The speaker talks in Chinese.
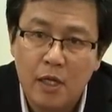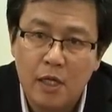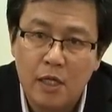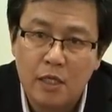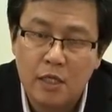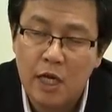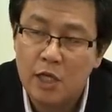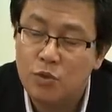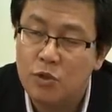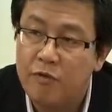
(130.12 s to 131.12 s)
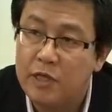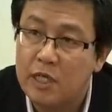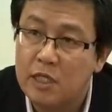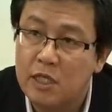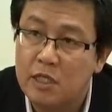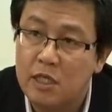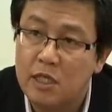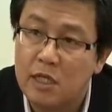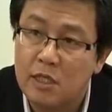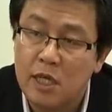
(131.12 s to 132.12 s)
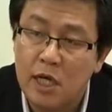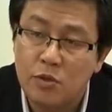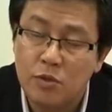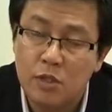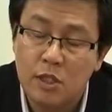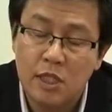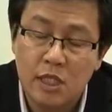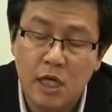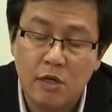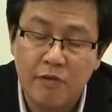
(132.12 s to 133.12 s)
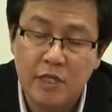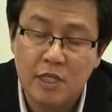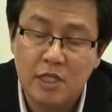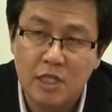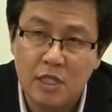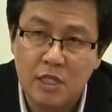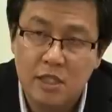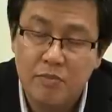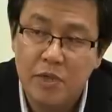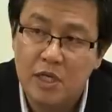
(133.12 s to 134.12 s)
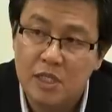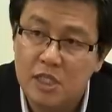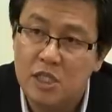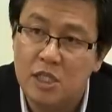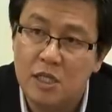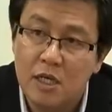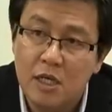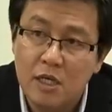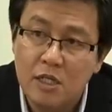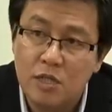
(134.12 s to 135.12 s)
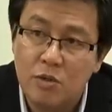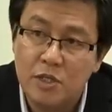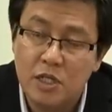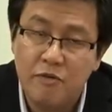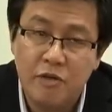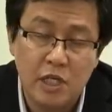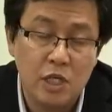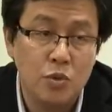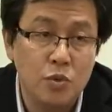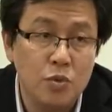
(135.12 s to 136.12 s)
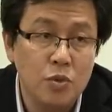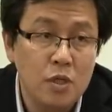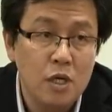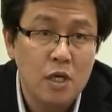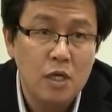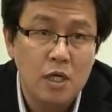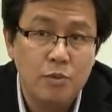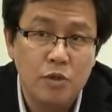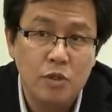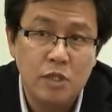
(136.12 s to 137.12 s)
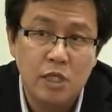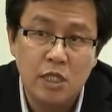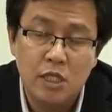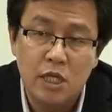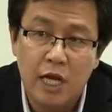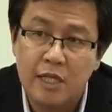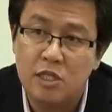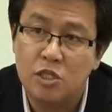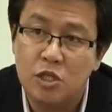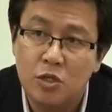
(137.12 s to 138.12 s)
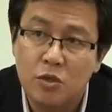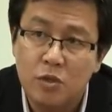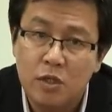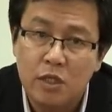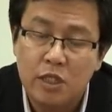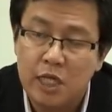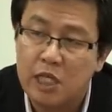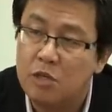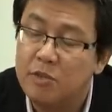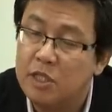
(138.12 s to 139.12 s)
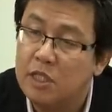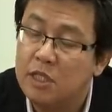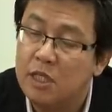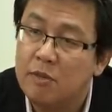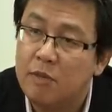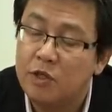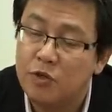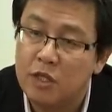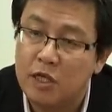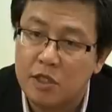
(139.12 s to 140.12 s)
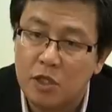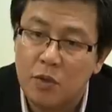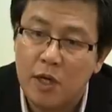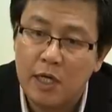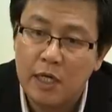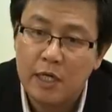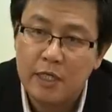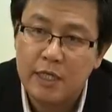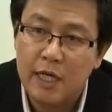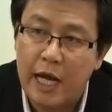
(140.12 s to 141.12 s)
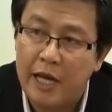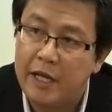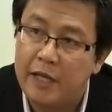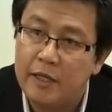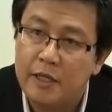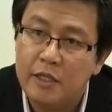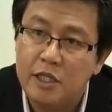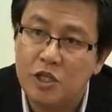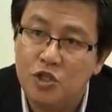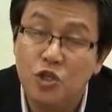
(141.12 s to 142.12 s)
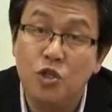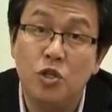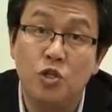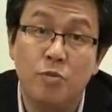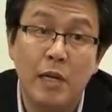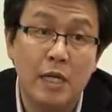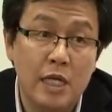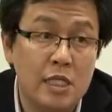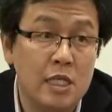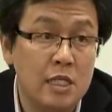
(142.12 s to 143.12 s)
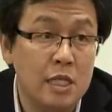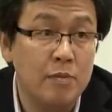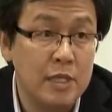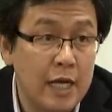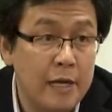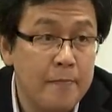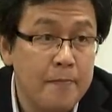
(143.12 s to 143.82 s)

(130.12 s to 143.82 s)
呃，的态度都非常的心态的态度的心态都非常的正面跟积极，使我们觉得非常的鼓舞。那么这一次的开始之后，加强了我们信心。马化中央党校的话，在来年将继续的举办类似的这个比赛，